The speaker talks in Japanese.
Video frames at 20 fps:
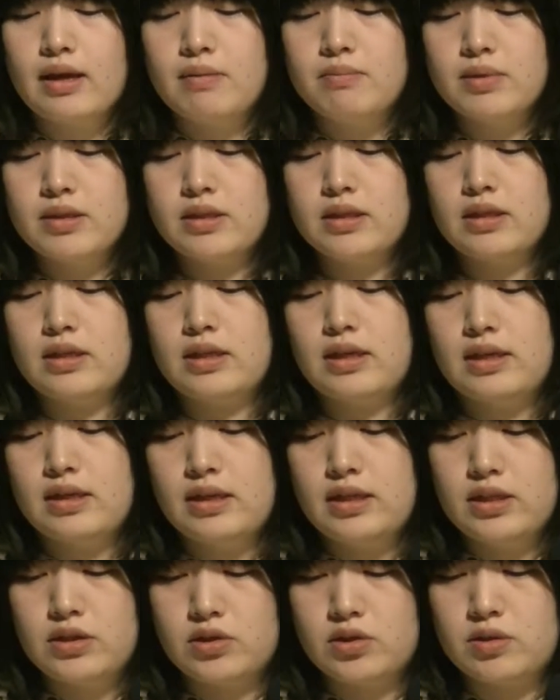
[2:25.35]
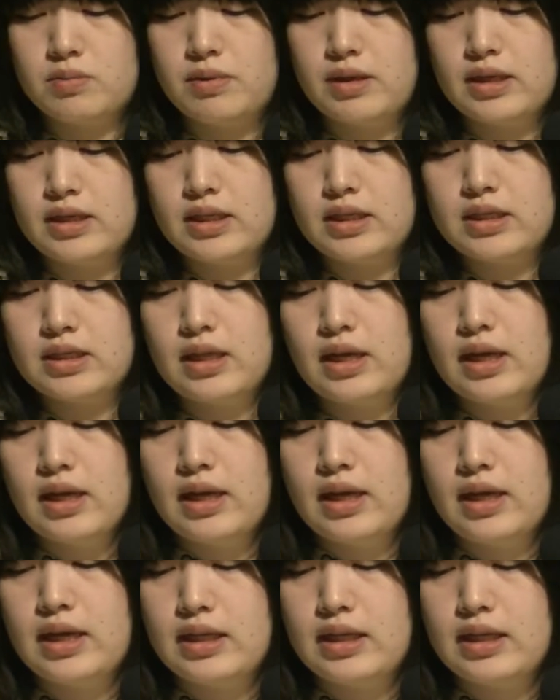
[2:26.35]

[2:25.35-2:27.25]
まず1つ目がですね、